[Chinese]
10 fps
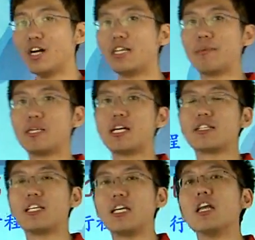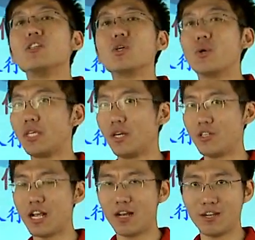那么这道题就迎
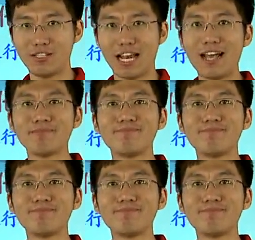刃而解了。